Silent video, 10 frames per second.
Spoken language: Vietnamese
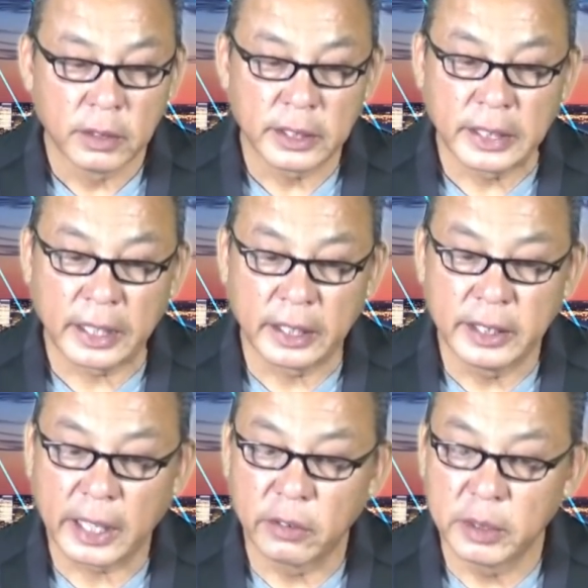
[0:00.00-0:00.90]
và các nhà
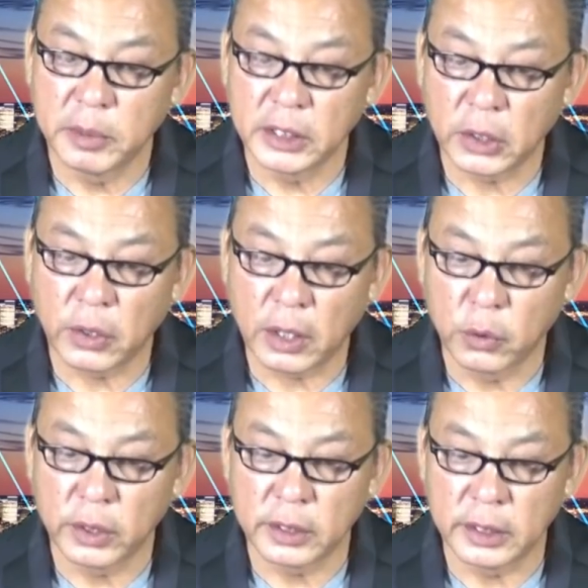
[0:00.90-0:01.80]
lãnh đạo Liên minh châu
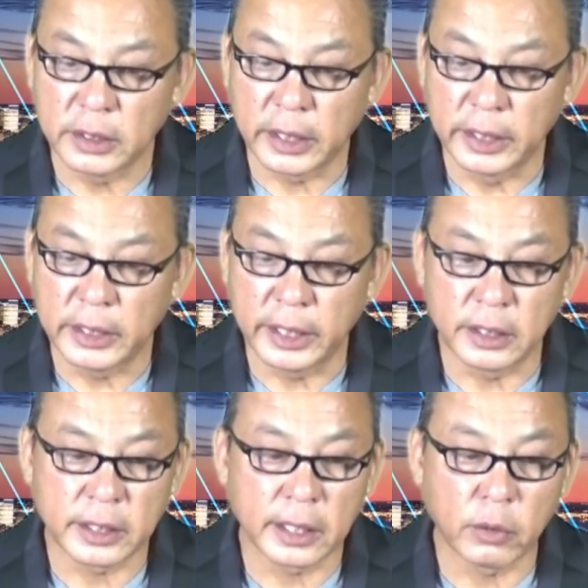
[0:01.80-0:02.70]
Âu đó thì chỉ
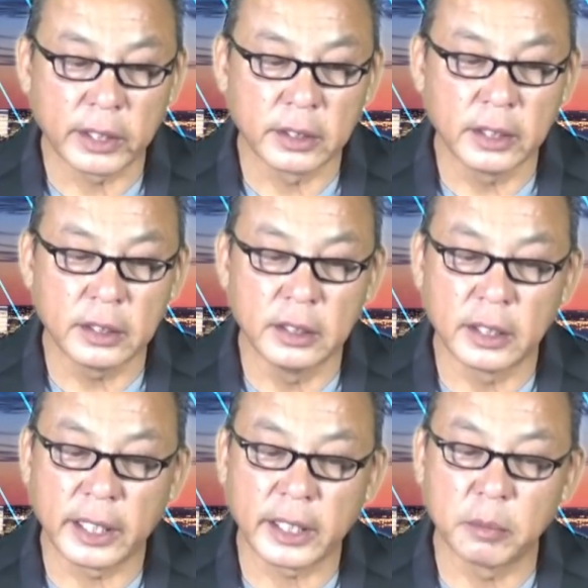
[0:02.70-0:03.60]
thị cho các quan chức
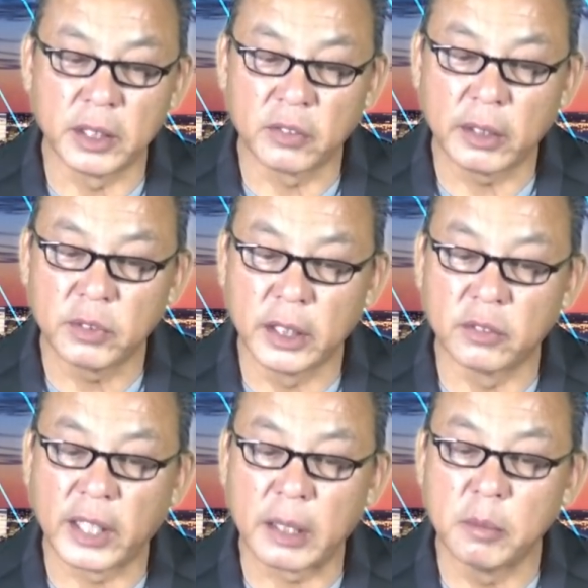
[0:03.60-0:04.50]
đưa ra các biện pháp
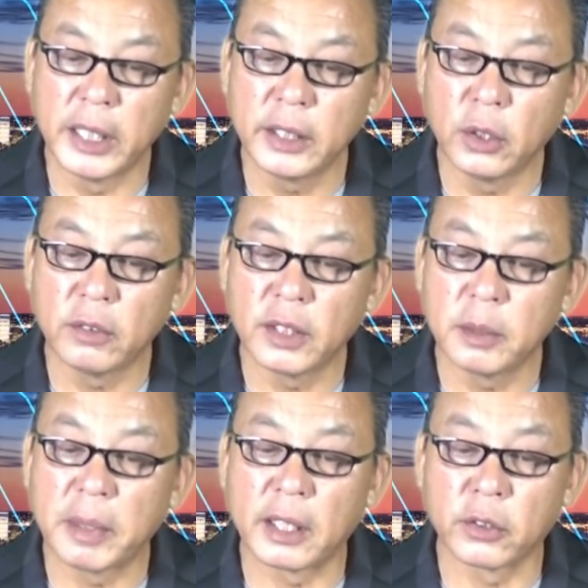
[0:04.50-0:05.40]
trừng phạt mới đối
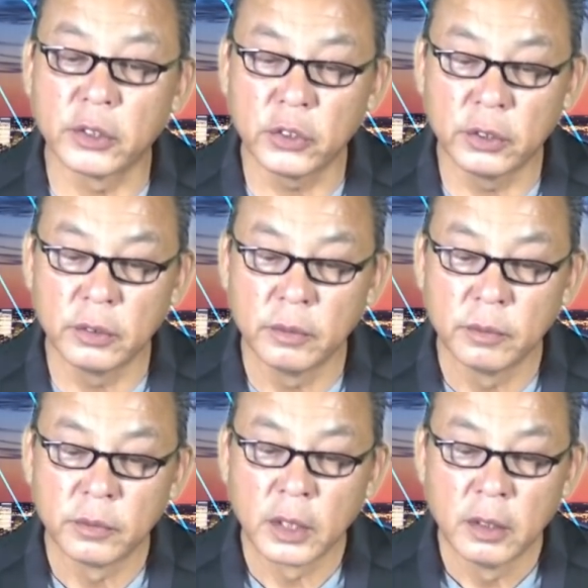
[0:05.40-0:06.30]
với Belarus
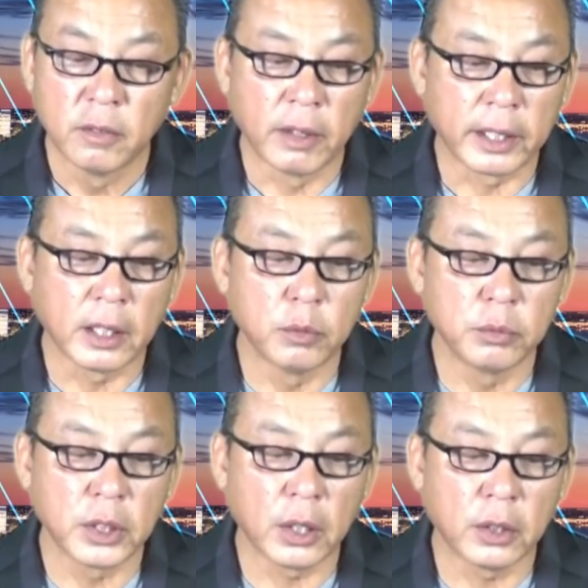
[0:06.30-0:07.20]
và
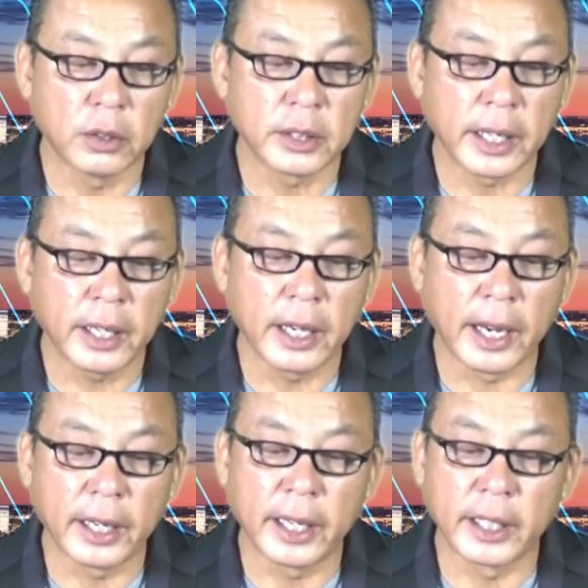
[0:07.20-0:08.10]
không cho các
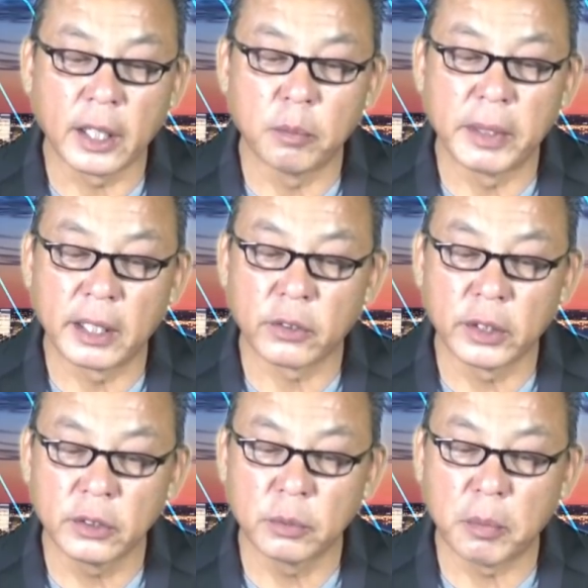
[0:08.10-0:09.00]
hãng hàng không
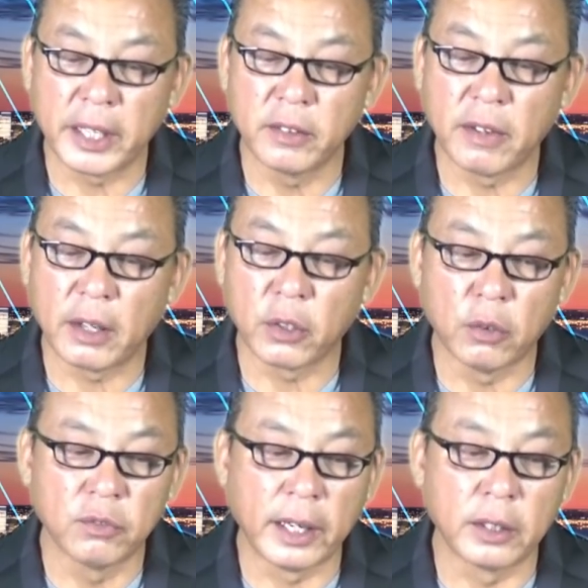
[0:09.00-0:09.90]
Belarus bay vào
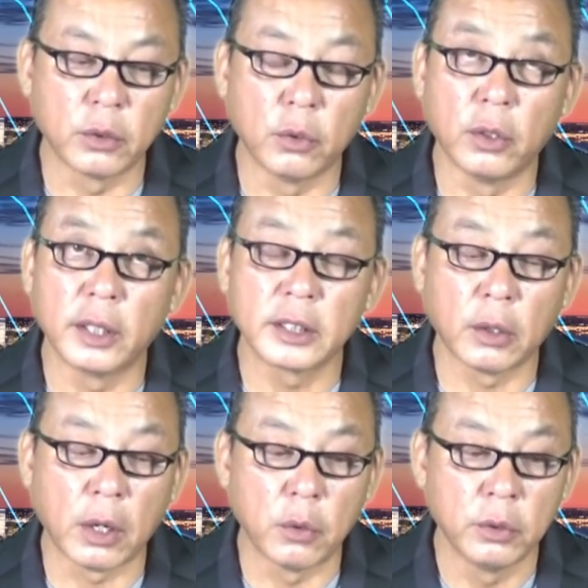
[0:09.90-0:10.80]
không phận của
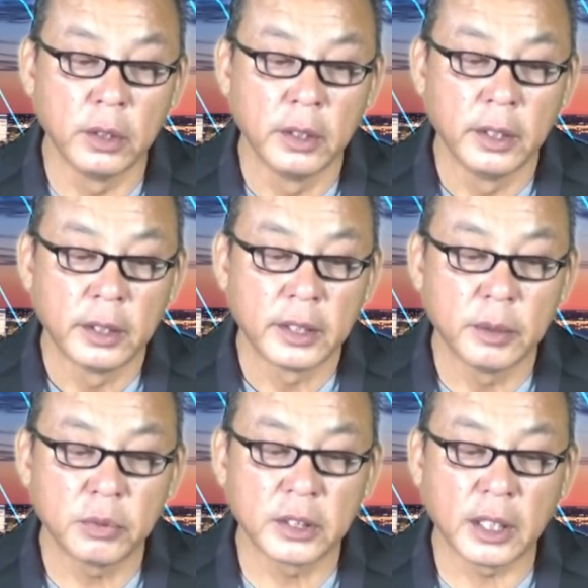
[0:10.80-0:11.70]
châu Âu.
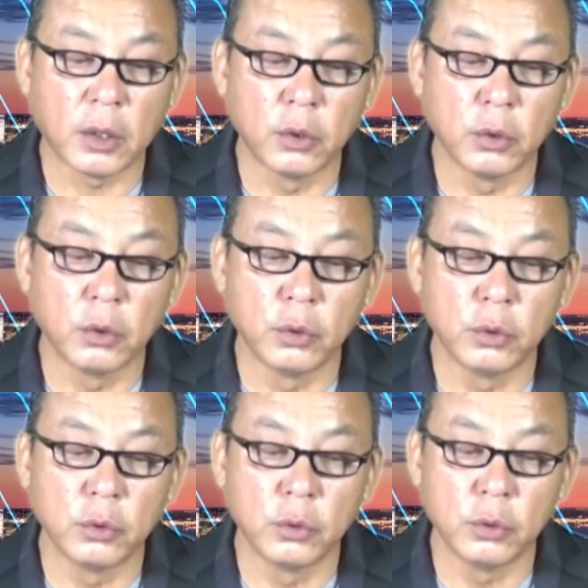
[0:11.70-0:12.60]
Tiếp
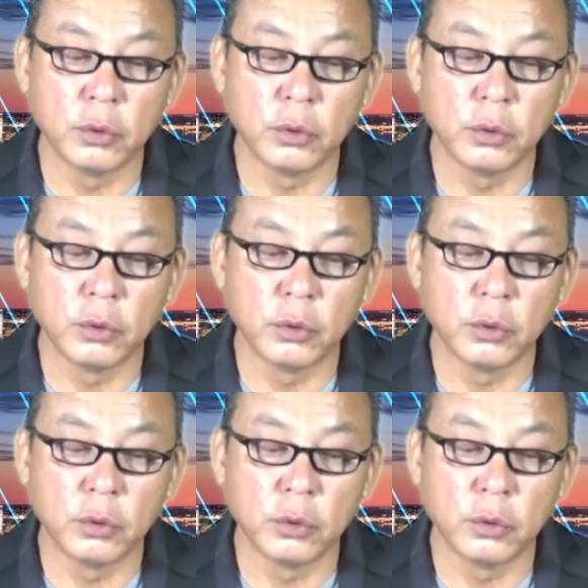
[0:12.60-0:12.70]
sau